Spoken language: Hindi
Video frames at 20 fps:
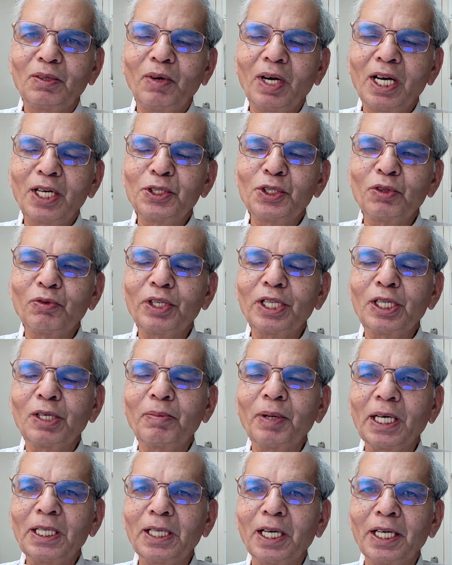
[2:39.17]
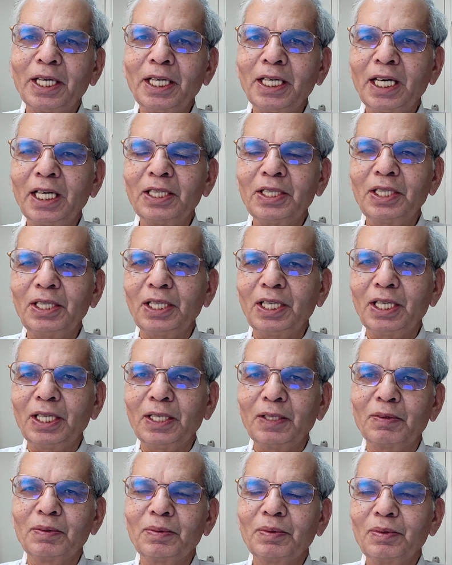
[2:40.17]
वहाँ जो विघ्न बाधाएं आती
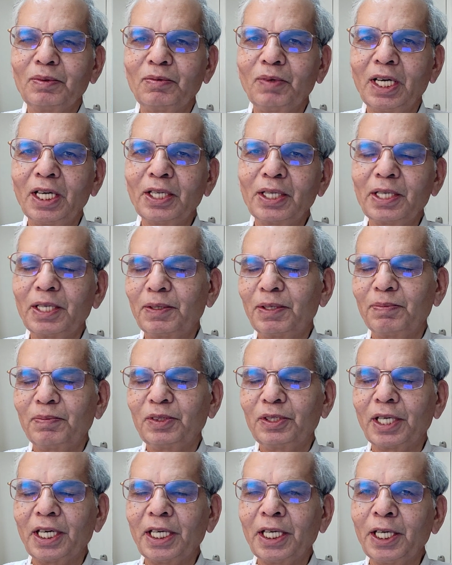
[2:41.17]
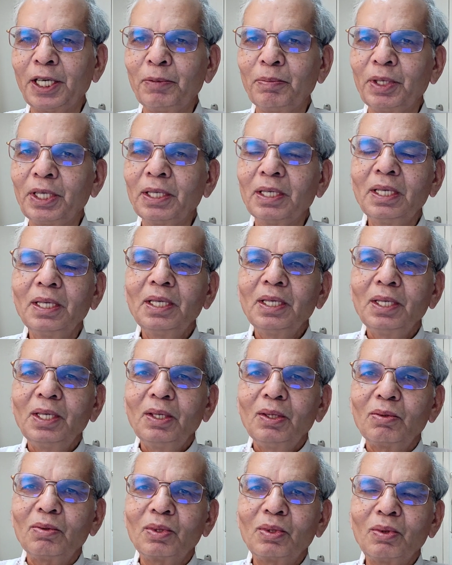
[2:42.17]
हैं वहाँ रहने में
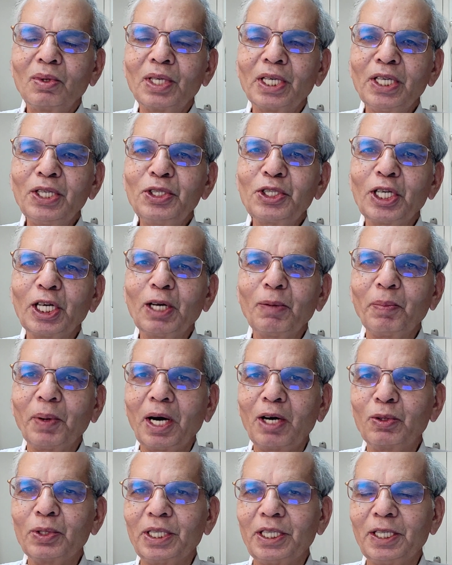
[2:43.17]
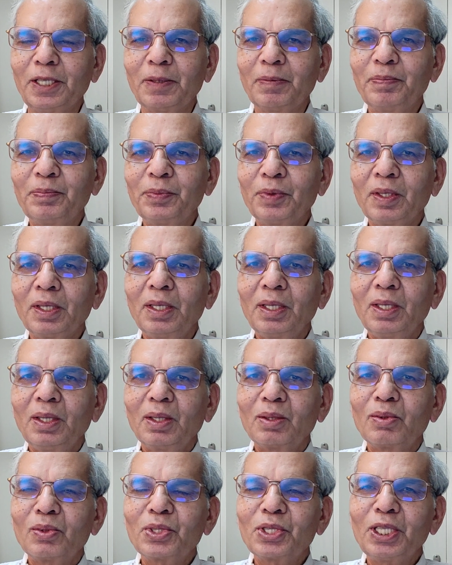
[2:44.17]
उनको नहीं झेल पाओगी
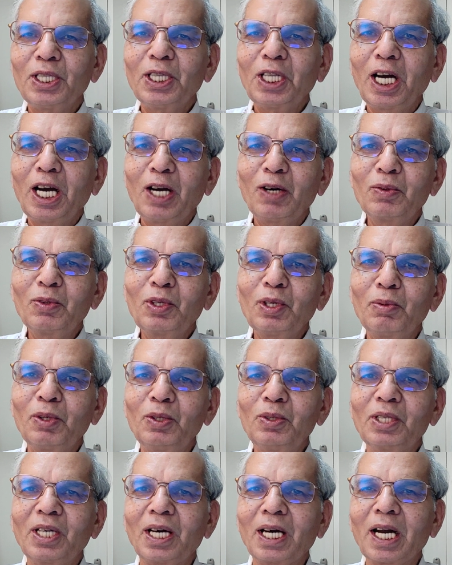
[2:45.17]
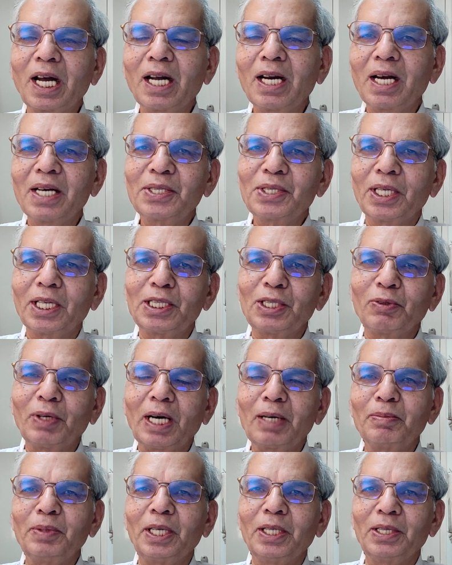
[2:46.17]
तो सीता उनको बहुत करारा सा
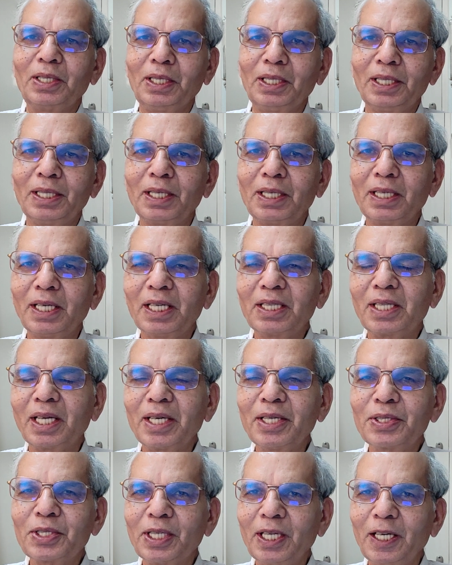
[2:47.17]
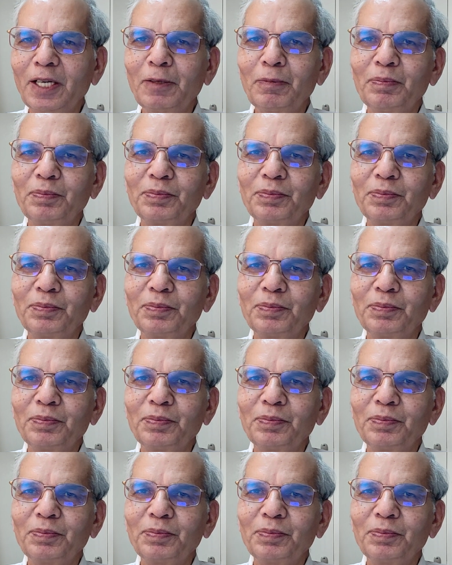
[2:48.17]
जवाब देती हैं एक तरह से